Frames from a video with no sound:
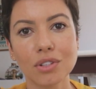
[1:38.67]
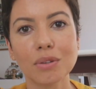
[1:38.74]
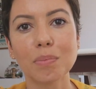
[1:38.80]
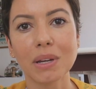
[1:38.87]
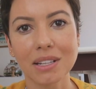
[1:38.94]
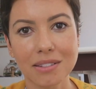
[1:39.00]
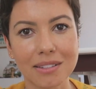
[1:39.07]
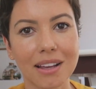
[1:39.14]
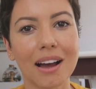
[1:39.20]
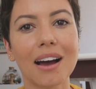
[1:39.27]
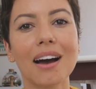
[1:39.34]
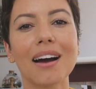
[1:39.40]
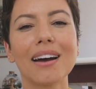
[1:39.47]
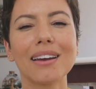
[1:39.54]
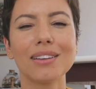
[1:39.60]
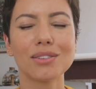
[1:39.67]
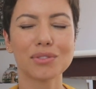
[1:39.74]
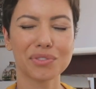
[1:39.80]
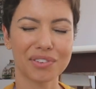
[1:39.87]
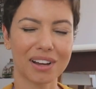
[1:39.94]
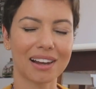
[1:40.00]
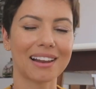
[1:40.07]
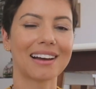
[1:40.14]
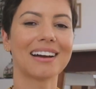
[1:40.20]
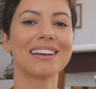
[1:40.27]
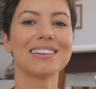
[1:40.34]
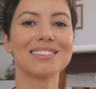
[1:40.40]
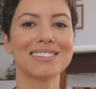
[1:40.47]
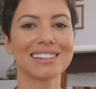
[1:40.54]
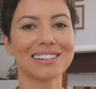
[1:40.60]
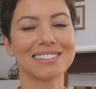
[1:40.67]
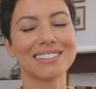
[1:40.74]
de pensar e de falar e de